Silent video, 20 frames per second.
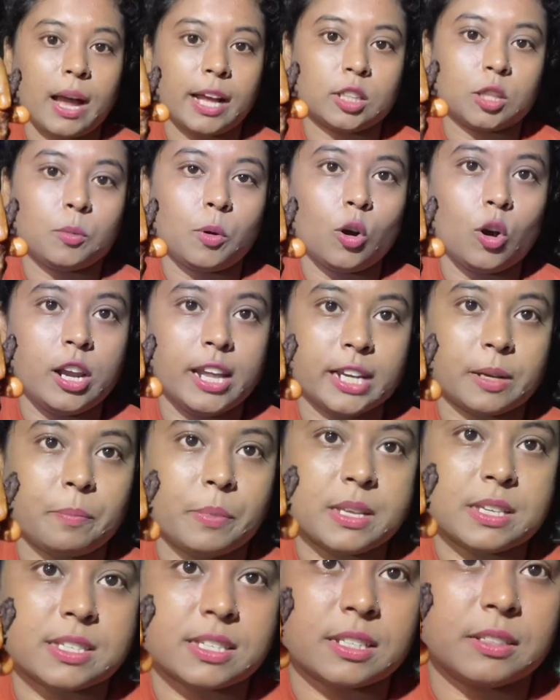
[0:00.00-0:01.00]
এত বড় লেগ
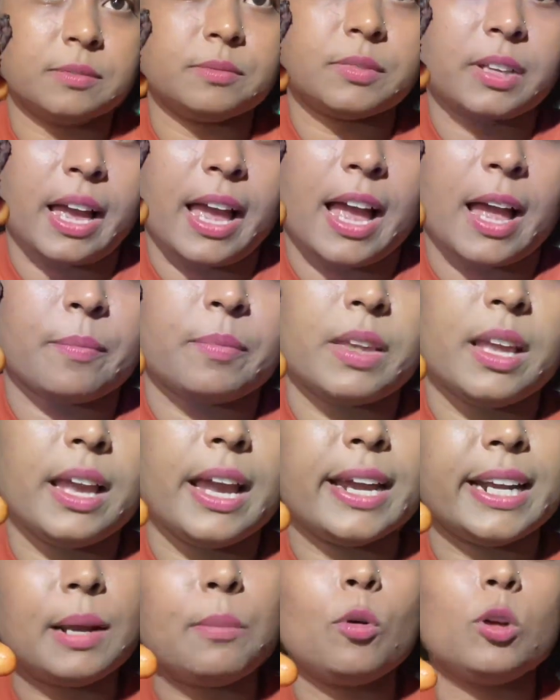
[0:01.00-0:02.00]
পিস হ্যাঁ
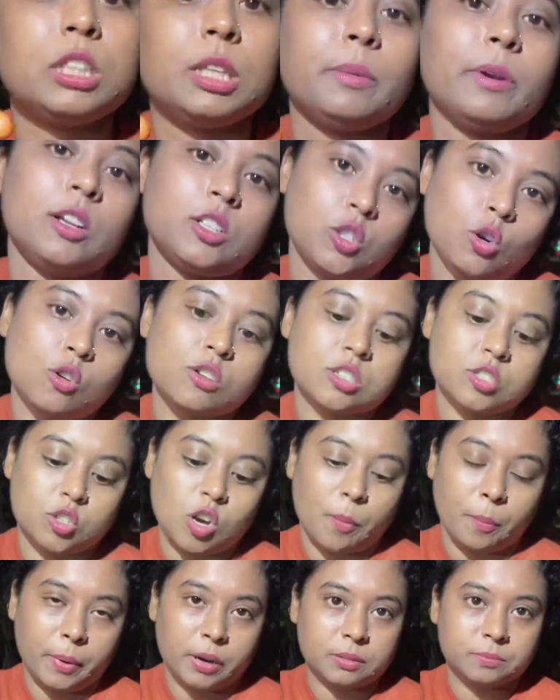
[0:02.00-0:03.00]
এটা বলতে পারো সোর্স
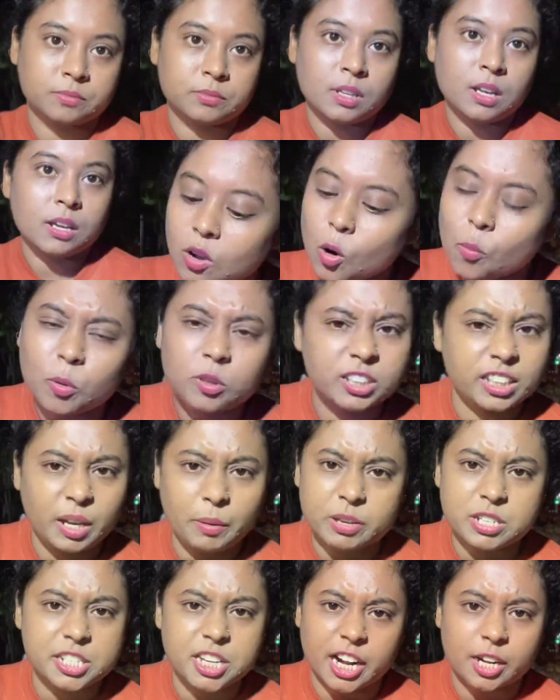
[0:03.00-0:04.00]
টপার উপর থেকে
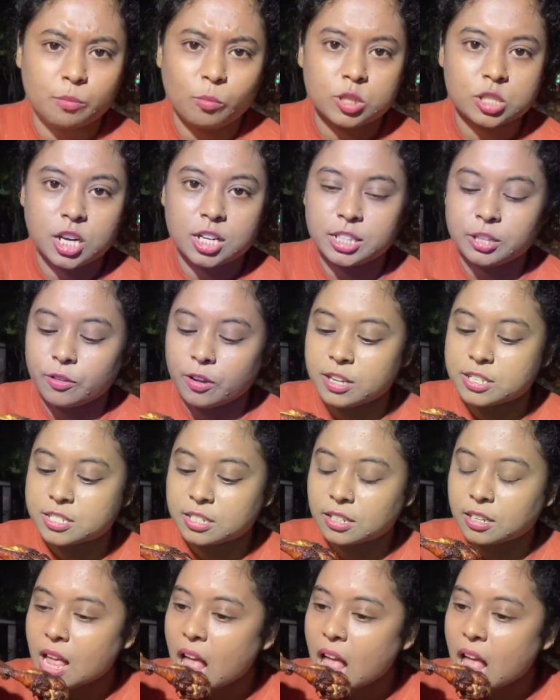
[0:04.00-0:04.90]
বেশ চাট মশলা দেওয়া আছে